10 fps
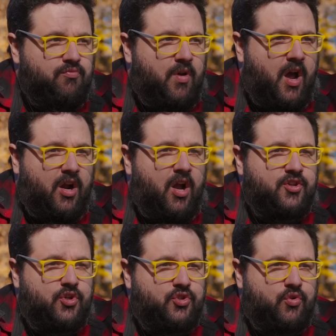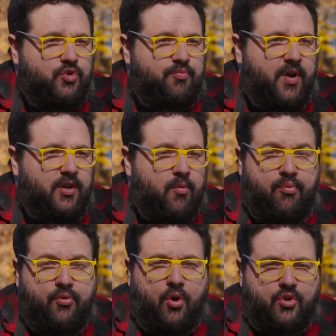encore à ce jour, je pourrais ne
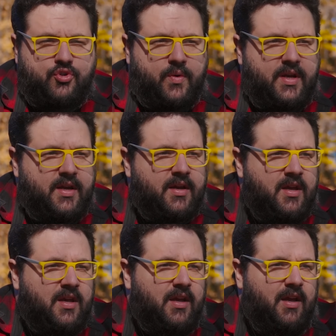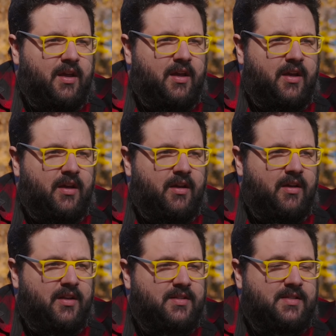plus conduire.
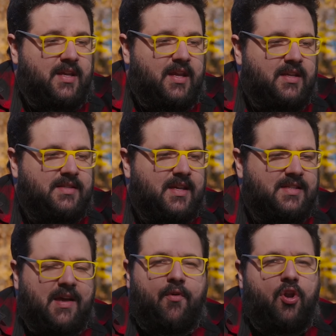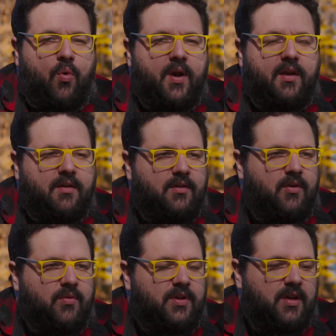Euh, ça va loin, là.
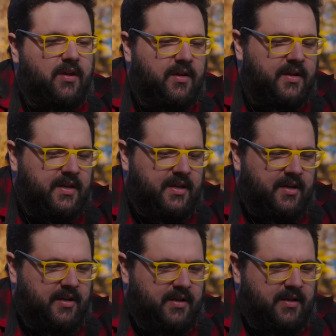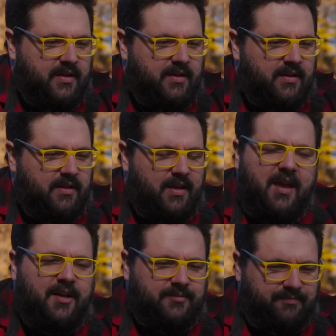Donc, euh,
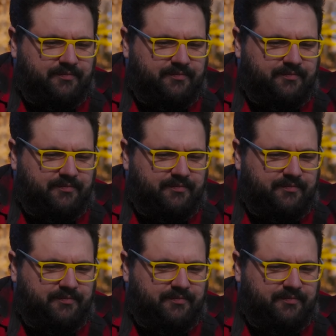yeah.